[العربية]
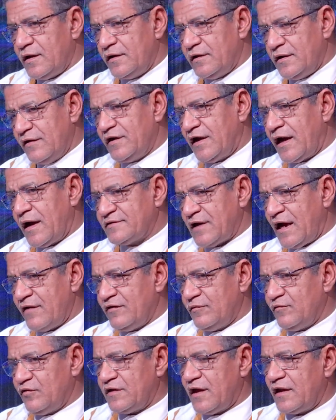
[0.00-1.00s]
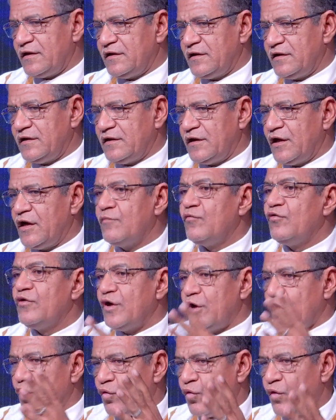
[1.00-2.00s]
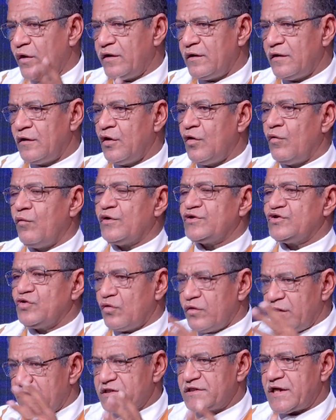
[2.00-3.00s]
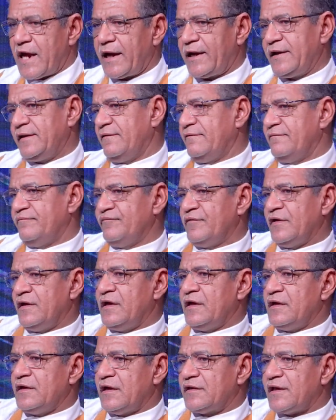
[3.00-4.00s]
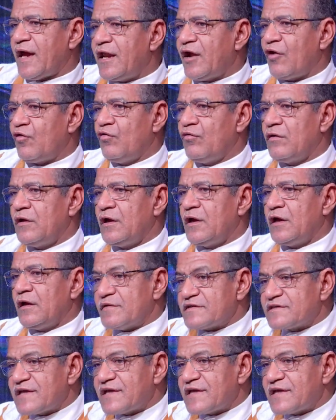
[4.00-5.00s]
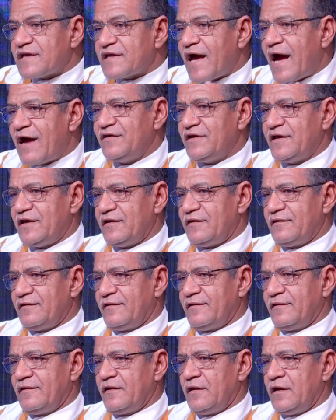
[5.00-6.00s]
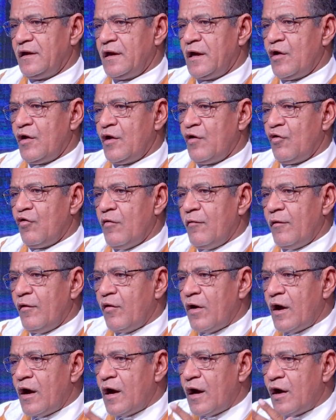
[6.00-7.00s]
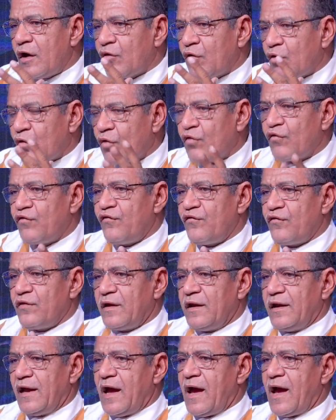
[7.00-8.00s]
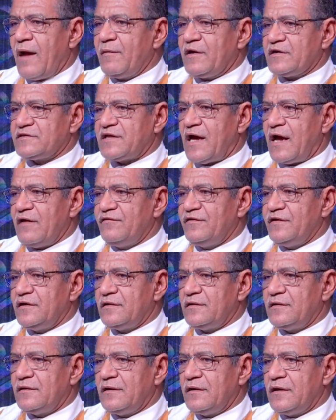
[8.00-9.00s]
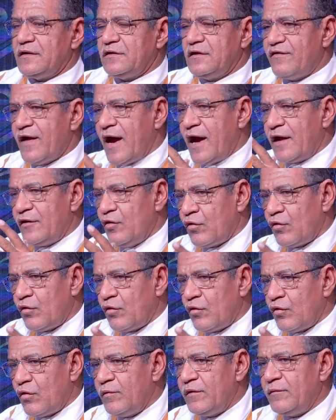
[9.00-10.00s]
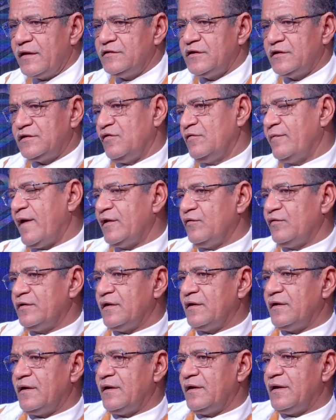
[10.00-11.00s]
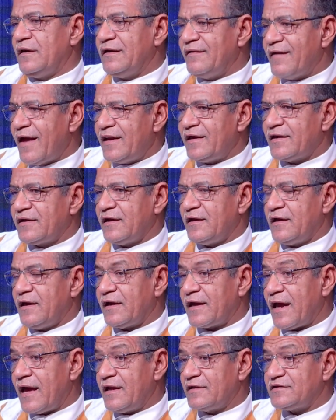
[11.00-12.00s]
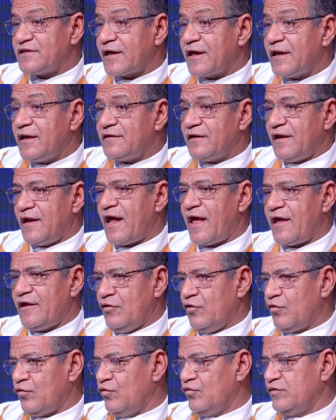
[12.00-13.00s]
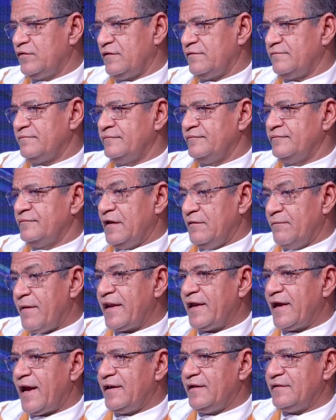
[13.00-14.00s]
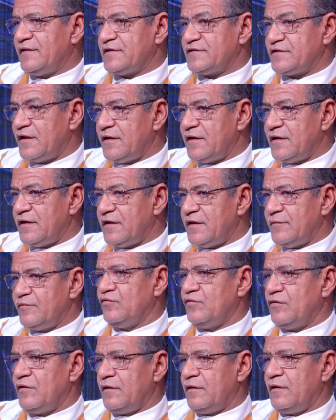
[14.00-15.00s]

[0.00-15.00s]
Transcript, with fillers: أننا في نقابة الصحفيين الموريتانيين همنا الأول وشغلنا الشاغل يتعلق بالصحفيين وظروف عمل الصحفيين الدفاع عن حقوقهم المادية والمعنوية لذلك كانت شكلت لنا هذه العقود البارحة التي سلمت